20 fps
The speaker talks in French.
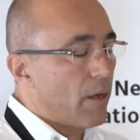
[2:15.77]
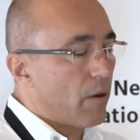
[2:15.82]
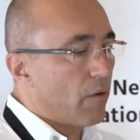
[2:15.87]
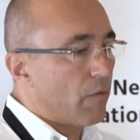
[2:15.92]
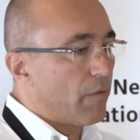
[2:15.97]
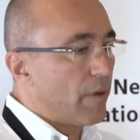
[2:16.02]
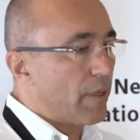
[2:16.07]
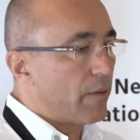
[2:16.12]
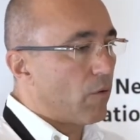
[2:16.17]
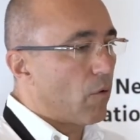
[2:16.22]

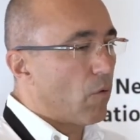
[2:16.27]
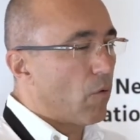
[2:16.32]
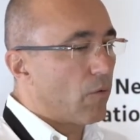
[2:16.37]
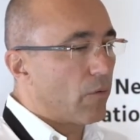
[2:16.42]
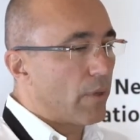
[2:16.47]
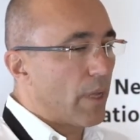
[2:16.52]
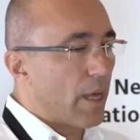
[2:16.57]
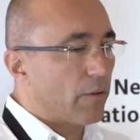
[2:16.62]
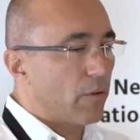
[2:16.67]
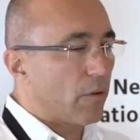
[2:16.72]
En fait,
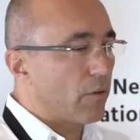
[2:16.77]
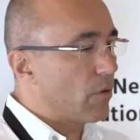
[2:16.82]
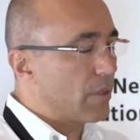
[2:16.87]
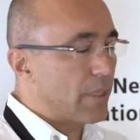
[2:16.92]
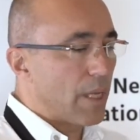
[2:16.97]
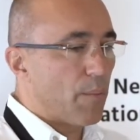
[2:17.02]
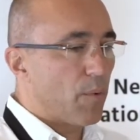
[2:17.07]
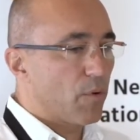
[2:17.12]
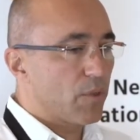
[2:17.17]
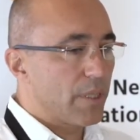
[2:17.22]
on a
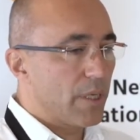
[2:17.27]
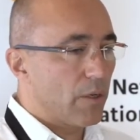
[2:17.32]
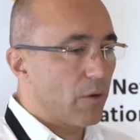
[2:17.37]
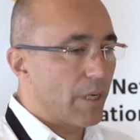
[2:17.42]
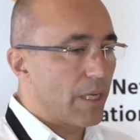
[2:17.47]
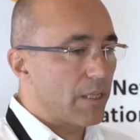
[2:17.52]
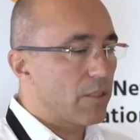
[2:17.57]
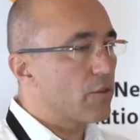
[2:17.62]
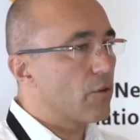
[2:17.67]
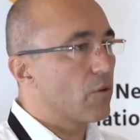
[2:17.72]
tendance à penser que
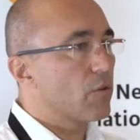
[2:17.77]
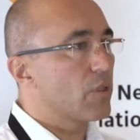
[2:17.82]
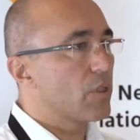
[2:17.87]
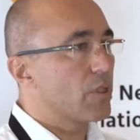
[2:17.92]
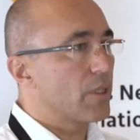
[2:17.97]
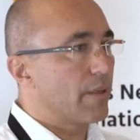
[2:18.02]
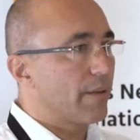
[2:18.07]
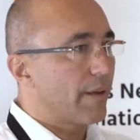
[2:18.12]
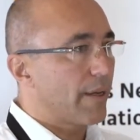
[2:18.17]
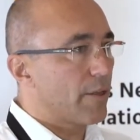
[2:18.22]
la science,
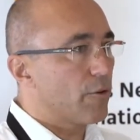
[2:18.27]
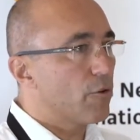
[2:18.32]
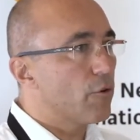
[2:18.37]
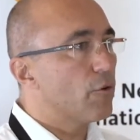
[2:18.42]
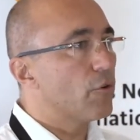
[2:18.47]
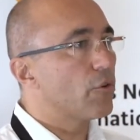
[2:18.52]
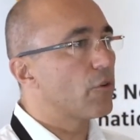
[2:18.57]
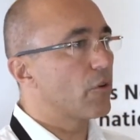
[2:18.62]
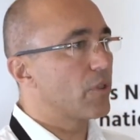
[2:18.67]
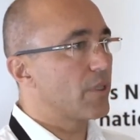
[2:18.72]
c'est très
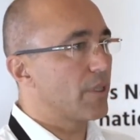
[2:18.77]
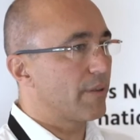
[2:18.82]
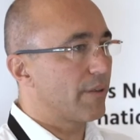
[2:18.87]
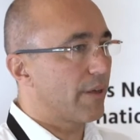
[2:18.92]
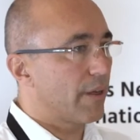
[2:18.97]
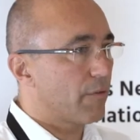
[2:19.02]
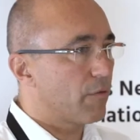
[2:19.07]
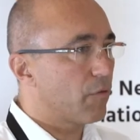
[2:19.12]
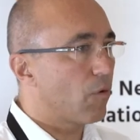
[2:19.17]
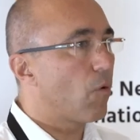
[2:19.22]
neutre, c'est
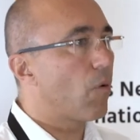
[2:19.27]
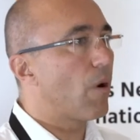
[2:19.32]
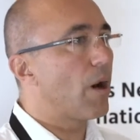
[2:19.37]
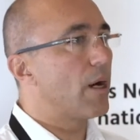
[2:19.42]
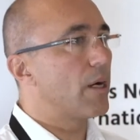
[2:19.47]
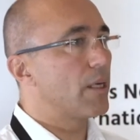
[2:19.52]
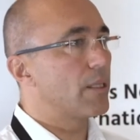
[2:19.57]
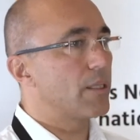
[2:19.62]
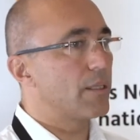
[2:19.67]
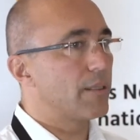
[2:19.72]
très
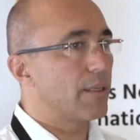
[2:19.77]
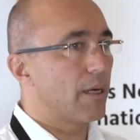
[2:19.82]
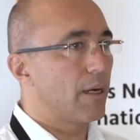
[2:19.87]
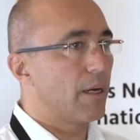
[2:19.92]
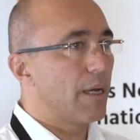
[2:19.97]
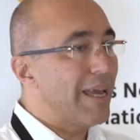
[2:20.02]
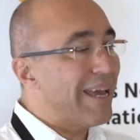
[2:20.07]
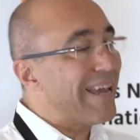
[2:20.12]
froid, etc.